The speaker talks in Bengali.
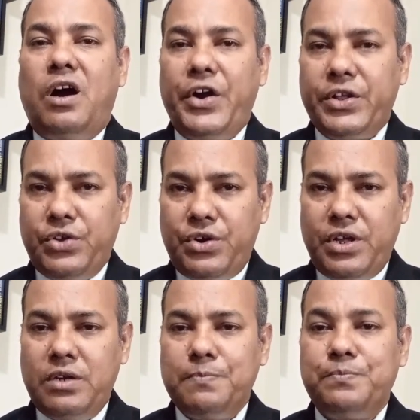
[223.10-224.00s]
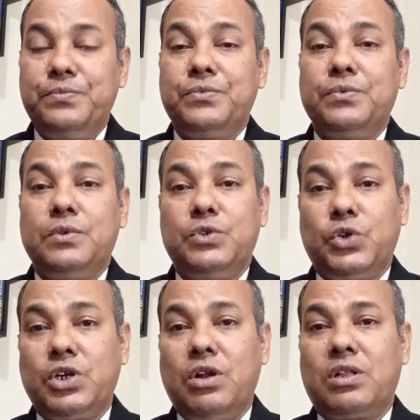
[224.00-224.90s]
অনেক ধরনের
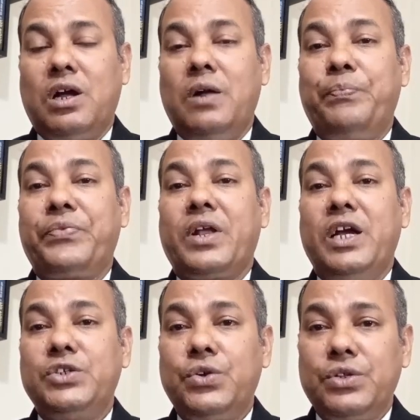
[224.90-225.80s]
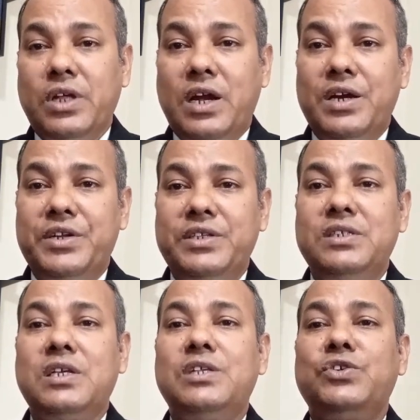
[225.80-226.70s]
জটিলতা এই জন্য তারা
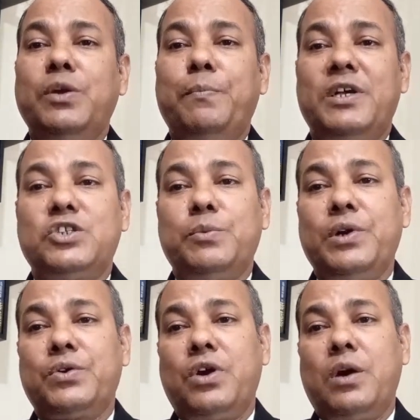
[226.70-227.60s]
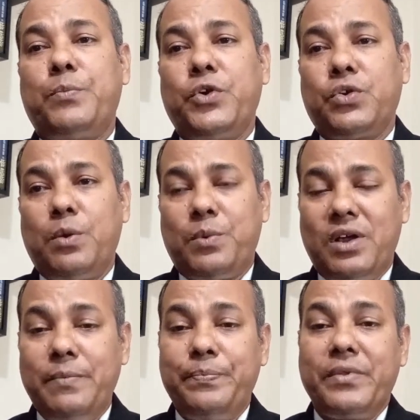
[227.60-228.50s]
ডিজিটাল জরিপ বাস্তবায়ন করার
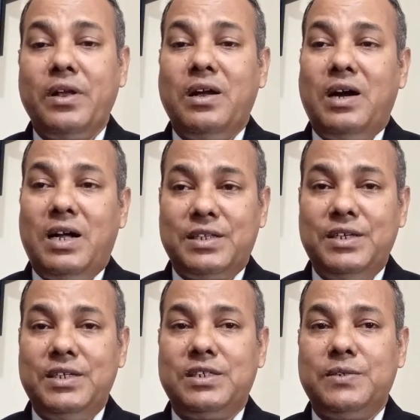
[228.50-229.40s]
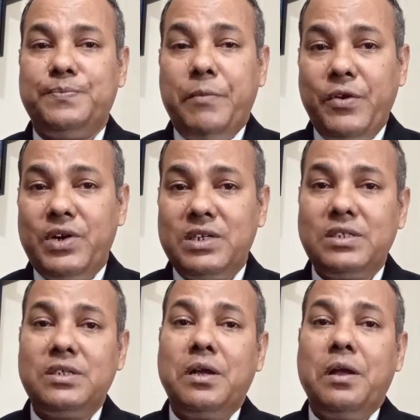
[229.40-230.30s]
পরিকল্পনা হাতে নিয়েছেন
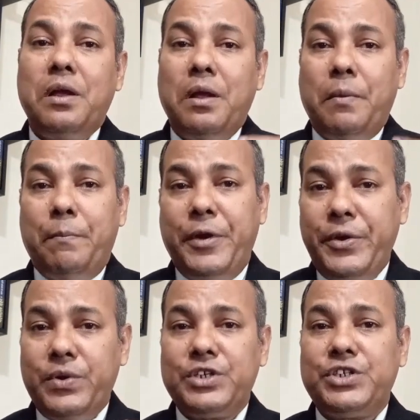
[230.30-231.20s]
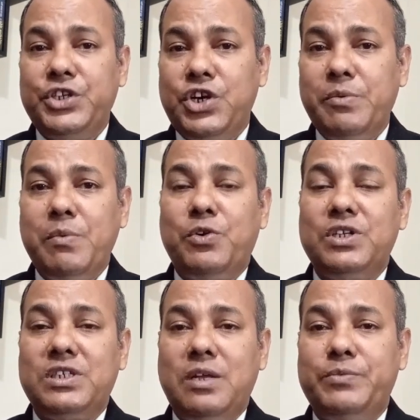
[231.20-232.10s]
ভিউয়ার্স ভিডিওর শিরোনামে
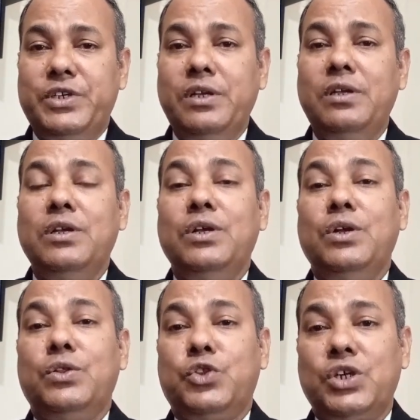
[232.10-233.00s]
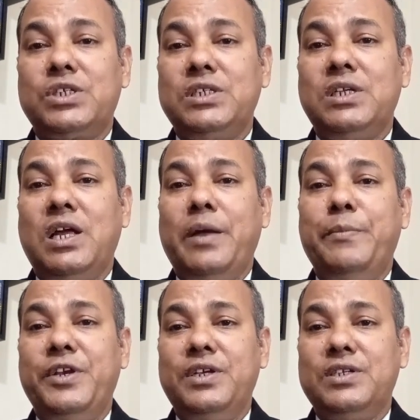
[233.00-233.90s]
বলেছিলাম যে দশটি জেলায়
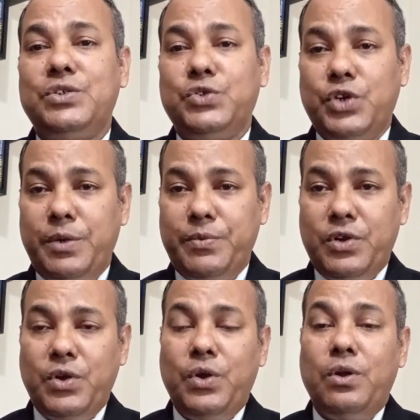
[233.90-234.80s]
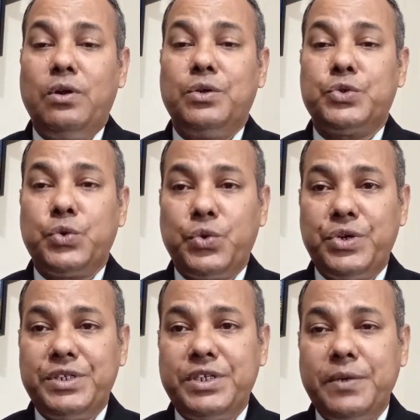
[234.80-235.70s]
বিডিএস জরিপ শুরু
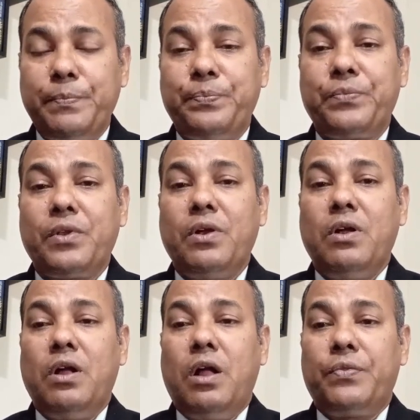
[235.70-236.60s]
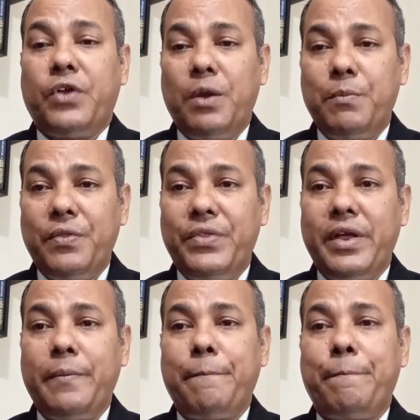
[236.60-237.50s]
হয়েছে তন্মধ্যে